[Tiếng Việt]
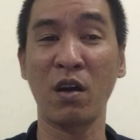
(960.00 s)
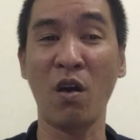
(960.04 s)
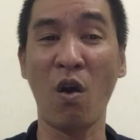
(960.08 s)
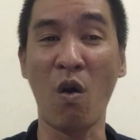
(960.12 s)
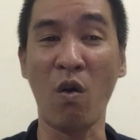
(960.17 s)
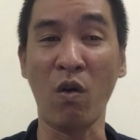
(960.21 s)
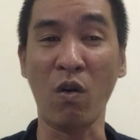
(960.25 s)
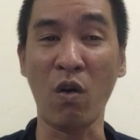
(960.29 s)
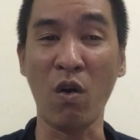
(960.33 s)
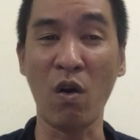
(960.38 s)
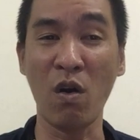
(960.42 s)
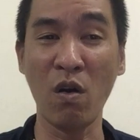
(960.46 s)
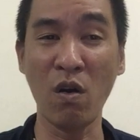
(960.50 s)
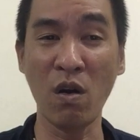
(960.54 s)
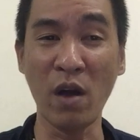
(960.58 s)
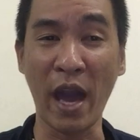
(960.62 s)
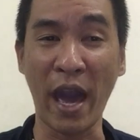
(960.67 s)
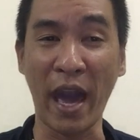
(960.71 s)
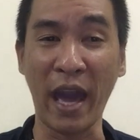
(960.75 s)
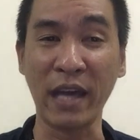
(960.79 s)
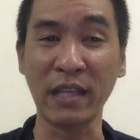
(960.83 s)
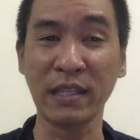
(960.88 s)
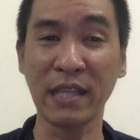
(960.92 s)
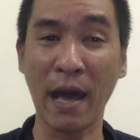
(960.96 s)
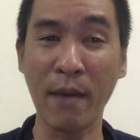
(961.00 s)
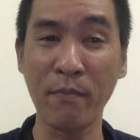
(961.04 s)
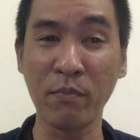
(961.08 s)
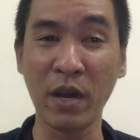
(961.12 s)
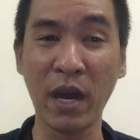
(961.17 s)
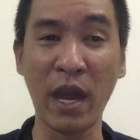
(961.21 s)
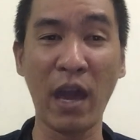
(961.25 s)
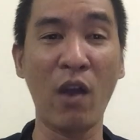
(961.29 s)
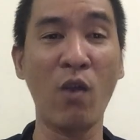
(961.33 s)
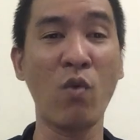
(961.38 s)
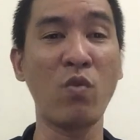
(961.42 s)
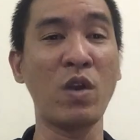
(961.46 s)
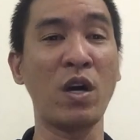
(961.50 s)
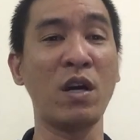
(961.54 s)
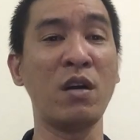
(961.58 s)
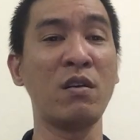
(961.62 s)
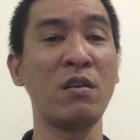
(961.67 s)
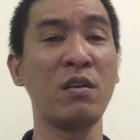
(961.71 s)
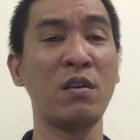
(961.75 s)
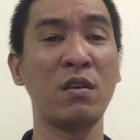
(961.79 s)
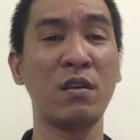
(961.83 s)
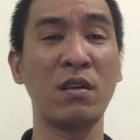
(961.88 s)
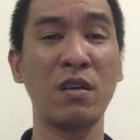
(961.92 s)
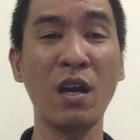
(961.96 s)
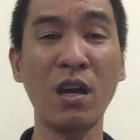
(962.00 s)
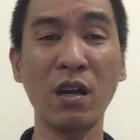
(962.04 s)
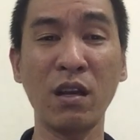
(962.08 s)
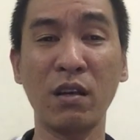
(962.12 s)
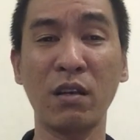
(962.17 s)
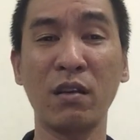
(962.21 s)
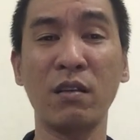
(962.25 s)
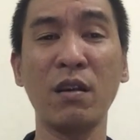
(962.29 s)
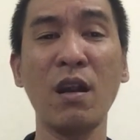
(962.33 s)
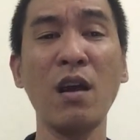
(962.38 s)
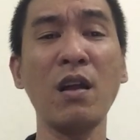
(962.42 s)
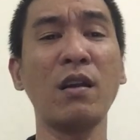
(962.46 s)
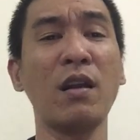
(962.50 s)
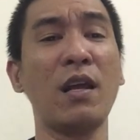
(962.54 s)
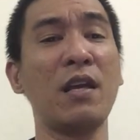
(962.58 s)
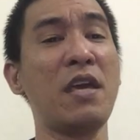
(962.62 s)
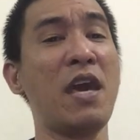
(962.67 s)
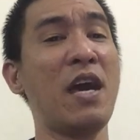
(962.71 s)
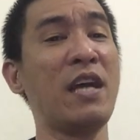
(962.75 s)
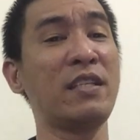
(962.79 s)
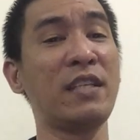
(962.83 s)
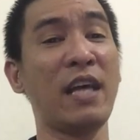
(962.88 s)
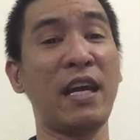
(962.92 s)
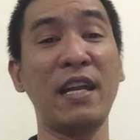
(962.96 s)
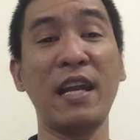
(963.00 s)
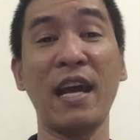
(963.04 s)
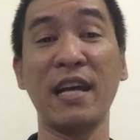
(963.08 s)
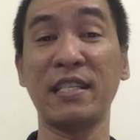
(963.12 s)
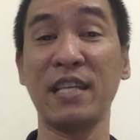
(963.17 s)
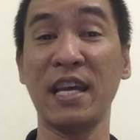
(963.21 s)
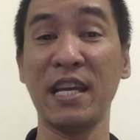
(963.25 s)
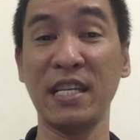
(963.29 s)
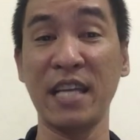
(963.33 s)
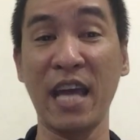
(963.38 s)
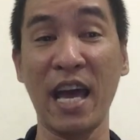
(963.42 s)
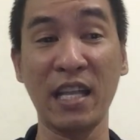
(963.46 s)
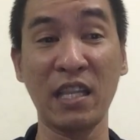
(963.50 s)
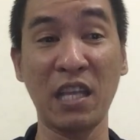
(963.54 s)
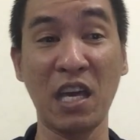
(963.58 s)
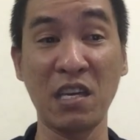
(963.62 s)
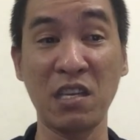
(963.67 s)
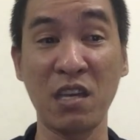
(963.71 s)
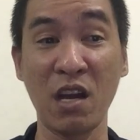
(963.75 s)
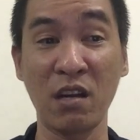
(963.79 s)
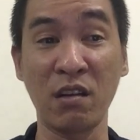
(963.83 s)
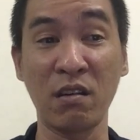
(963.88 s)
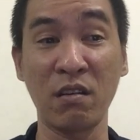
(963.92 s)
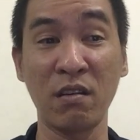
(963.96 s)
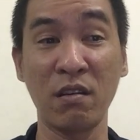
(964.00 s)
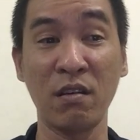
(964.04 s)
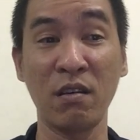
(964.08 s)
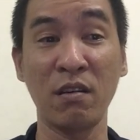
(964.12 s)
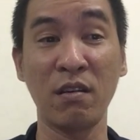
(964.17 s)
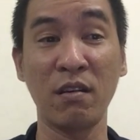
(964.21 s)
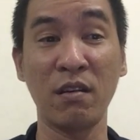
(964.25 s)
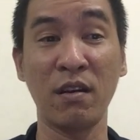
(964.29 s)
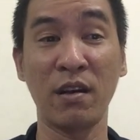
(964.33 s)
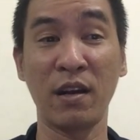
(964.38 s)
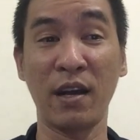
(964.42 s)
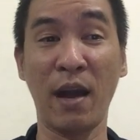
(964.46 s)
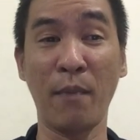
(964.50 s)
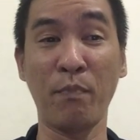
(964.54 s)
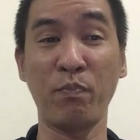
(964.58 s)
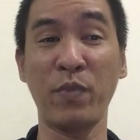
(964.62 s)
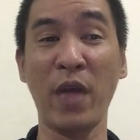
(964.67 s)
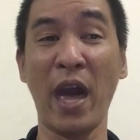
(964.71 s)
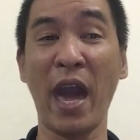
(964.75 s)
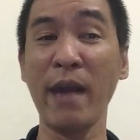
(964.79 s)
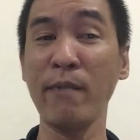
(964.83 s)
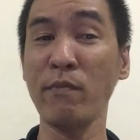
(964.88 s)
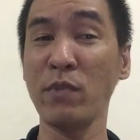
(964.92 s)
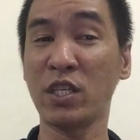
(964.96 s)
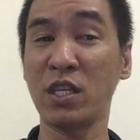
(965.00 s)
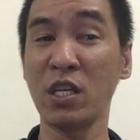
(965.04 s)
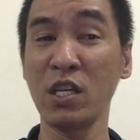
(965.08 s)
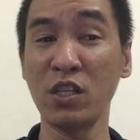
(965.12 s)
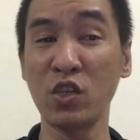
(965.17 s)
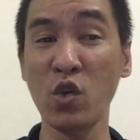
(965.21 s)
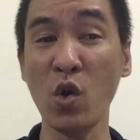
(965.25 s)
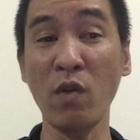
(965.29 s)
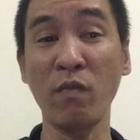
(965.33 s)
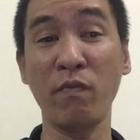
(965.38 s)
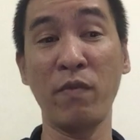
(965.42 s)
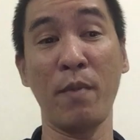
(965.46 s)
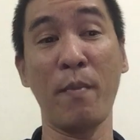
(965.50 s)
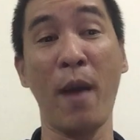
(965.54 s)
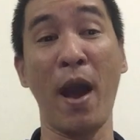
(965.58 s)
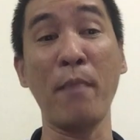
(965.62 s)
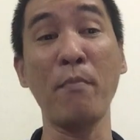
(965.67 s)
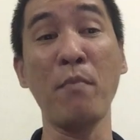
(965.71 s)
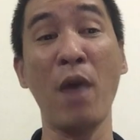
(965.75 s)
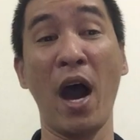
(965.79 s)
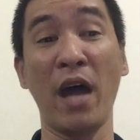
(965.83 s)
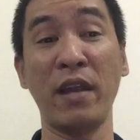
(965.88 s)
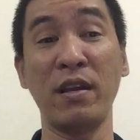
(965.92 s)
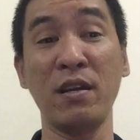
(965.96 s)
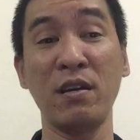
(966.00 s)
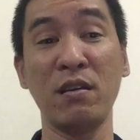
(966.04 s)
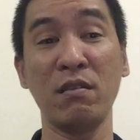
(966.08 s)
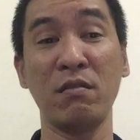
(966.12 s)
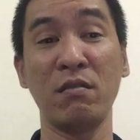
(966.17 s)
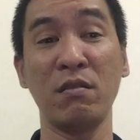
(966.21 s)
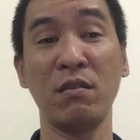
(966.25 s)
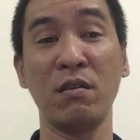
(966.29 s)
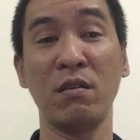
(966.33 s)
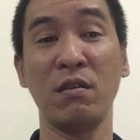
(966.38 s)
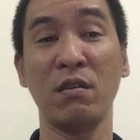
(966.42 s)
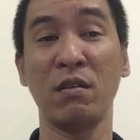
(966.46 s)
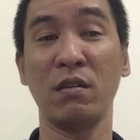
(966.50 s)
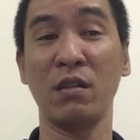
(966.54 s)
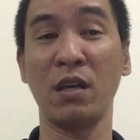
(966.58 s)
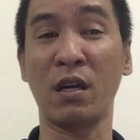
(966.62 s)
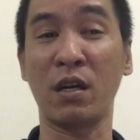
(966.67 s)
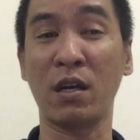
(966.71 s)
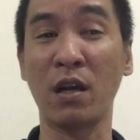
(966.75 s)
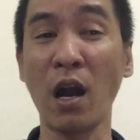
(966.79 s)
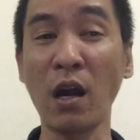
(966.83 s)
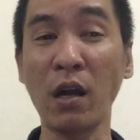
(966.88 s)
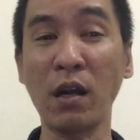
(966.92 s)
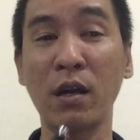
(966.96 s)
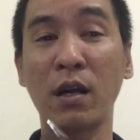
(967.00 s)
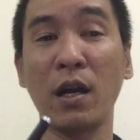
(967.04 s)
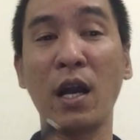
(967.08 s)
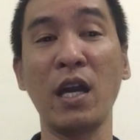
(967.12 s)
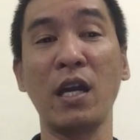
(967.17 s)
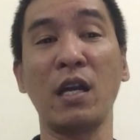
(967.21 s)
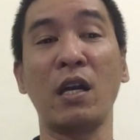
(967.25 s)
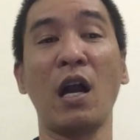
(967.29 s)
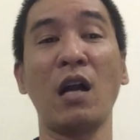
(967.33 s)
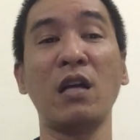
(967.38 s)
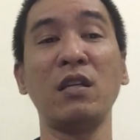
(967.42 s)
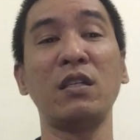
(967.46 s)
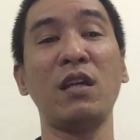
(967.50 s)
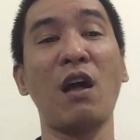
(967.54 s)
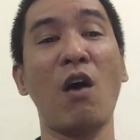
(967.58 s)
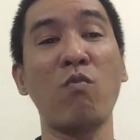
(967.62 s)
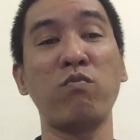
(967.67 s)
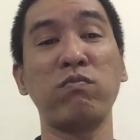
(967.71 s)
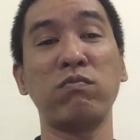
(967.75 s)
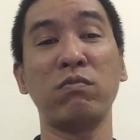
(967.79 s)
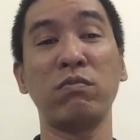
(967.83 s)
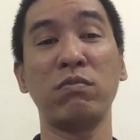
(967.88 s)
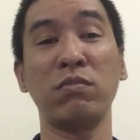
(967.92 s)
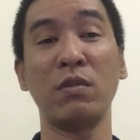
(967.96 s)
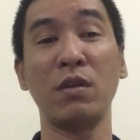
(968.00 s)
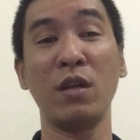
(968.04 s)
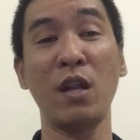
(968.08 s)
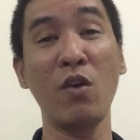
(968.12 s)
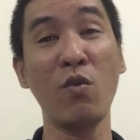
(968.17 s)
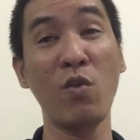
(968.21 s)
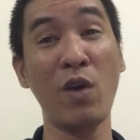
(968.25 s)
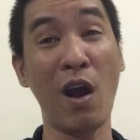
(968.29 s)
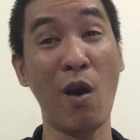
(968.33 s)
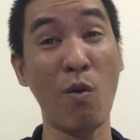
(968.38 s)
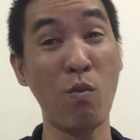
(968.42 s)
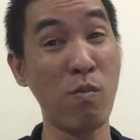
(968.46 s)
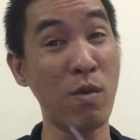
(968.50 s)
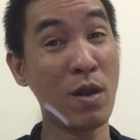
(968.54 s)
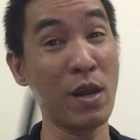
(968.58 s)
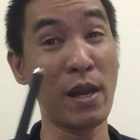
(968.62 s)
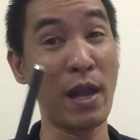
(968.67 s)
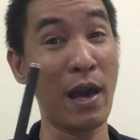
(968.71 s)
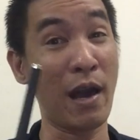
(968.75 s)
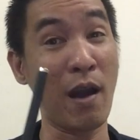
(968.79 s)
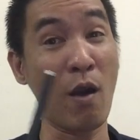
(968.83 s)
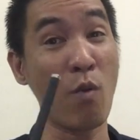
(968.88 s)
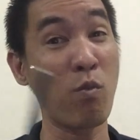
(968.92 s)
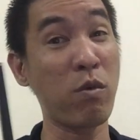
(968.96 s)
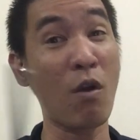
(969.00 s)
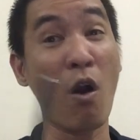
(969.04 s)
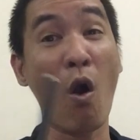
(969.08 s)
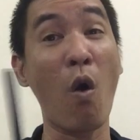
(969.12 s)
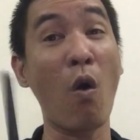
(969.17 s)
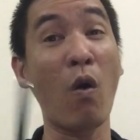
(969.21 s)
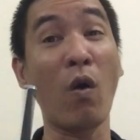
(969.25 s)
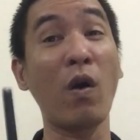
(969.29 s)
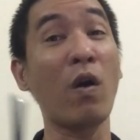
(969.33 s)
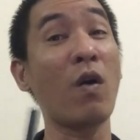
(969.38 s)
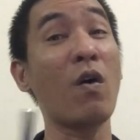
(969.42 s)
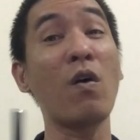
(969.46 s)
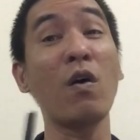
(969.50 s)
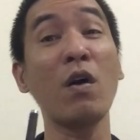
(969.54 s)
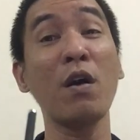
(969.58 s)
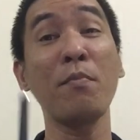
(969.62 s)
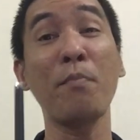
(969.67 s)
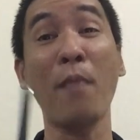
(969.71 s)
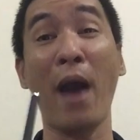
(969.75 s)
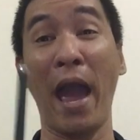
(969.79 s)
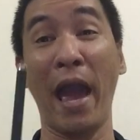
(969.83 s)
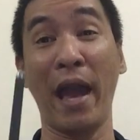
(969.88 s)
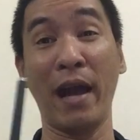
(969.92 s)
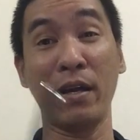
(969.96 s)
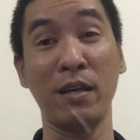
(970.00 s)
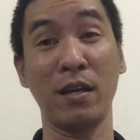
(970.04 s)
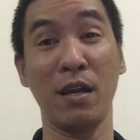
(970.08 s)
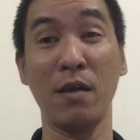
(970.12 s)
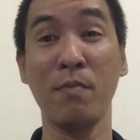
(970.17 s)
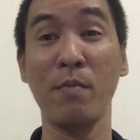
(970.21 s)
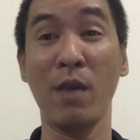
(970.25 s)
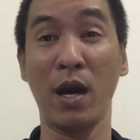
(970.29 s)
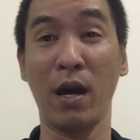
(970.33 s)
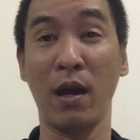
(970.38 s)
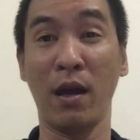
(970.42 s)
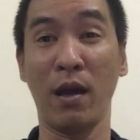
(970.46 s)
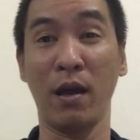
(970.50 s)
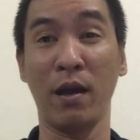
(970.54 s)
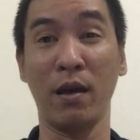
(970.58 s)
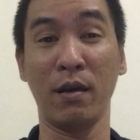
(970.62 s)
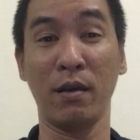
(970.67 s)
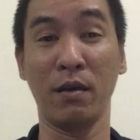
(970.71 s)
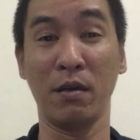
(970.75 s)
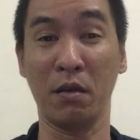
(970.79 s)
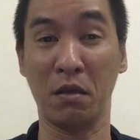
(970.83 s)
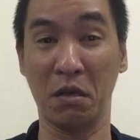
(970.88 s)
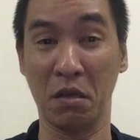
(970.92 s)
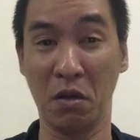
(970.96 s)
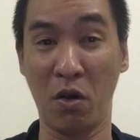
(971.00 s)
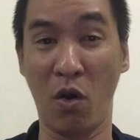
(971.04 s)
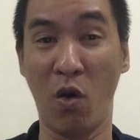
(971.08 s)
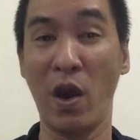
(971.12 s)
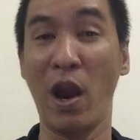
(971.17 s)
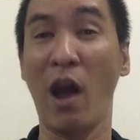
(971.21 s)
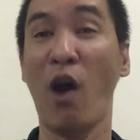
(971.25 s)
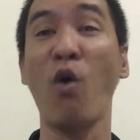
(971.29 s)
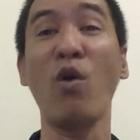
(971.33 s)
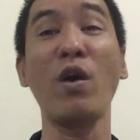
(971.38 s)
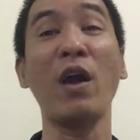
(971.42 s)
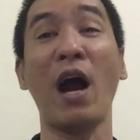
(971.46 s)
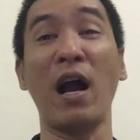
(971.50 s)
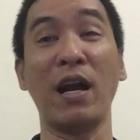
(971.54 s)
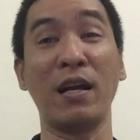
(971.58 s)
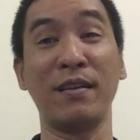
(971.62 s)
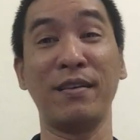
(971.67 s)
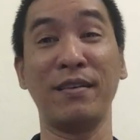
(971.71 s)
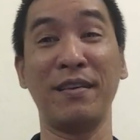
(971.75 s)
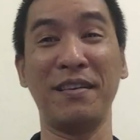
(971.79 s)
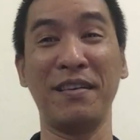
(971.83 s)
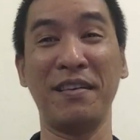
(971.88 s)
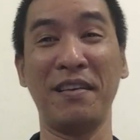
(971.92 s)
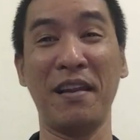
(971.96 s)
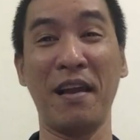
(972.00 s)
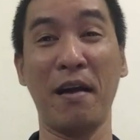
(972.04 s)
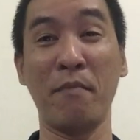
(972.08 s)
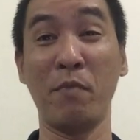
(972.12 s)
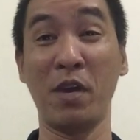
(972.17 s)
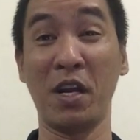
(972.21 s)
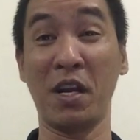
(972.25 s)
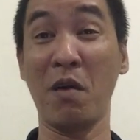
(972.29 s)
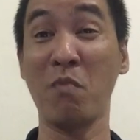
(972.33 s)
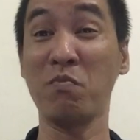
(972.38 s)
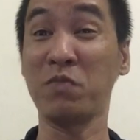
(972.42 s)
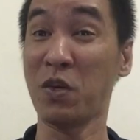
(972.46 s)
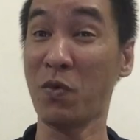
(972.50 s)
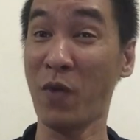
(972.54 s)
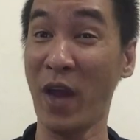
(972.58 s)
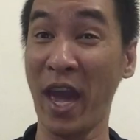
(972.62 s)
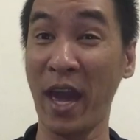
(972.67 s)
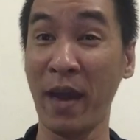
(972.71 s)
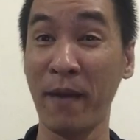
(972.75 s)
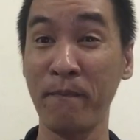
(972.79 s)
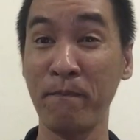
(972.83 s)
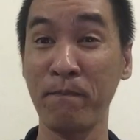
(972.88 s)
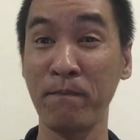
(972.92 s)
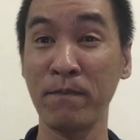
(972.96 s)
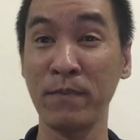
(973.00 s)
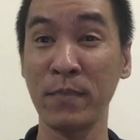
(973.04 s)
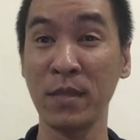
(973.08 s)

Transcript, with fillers: còn có hạn tam kheo nè, rất rất là dễ xảy ra say sát tay chân, gặp tháng mà sinh xuất về bản mệnh á, thì cực kỳ cẩn trọng, nếu không á, là không còn có cái mạng để mà gọi là hối hận là mình không chịu nghe.